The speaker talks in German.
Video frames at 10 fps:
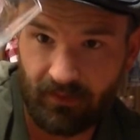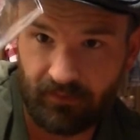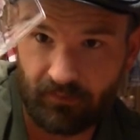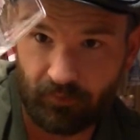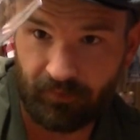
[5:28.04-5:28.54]

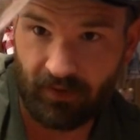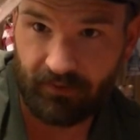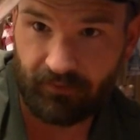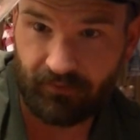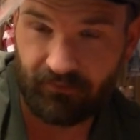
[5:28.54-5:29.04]
Jetzt trübt er
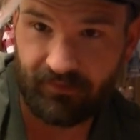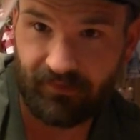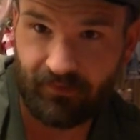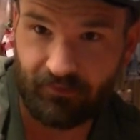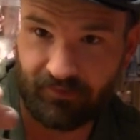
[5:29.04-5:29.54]
ein durchs
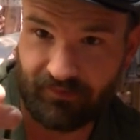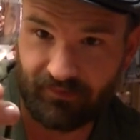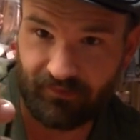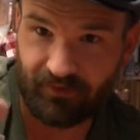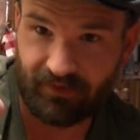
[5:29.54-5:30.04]
Wasser und jetzt
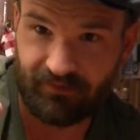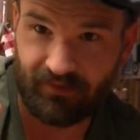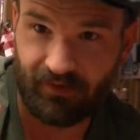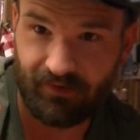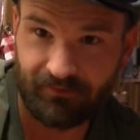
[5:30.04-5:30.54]
ist er wirklich
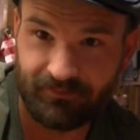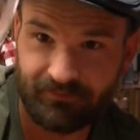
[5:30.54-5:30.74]
klar.